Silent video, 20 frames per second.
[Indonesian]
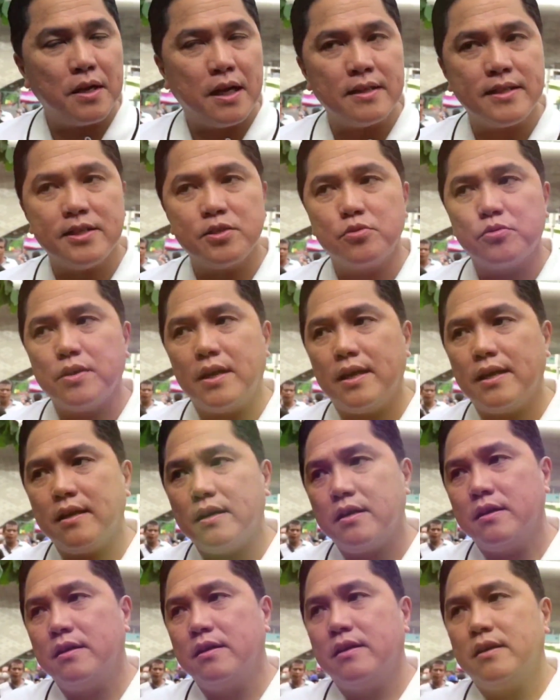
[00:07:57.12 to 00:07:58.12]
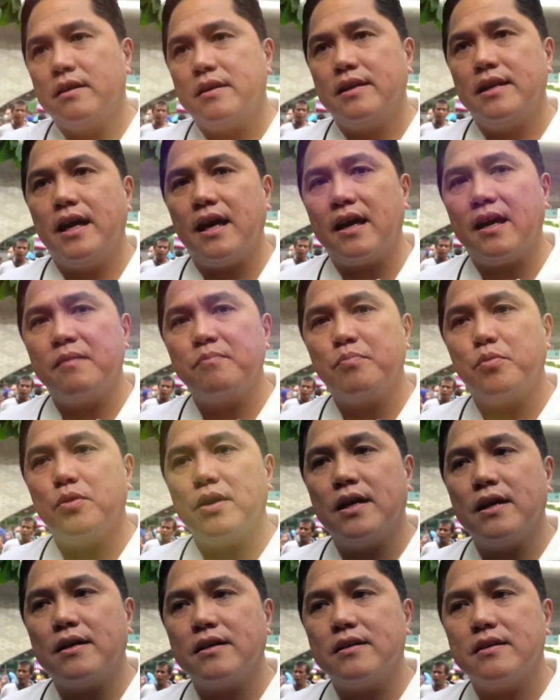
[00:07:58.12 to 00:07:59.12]
Sebelumnya, PSSI
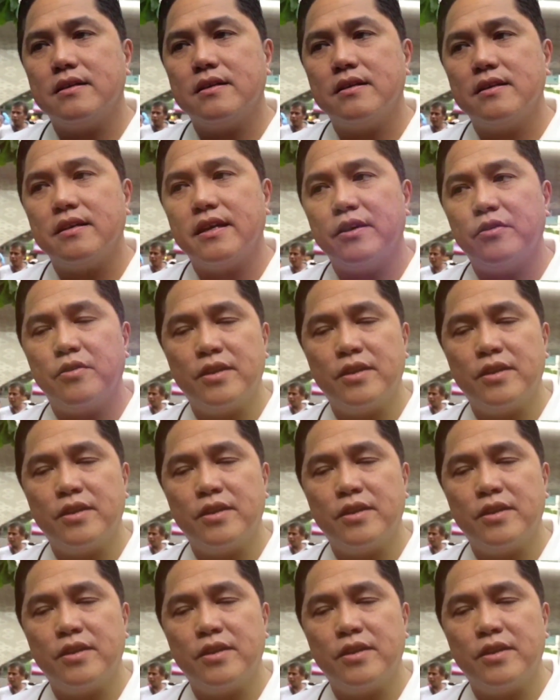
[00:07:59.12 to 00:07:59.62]
telah mengumumkan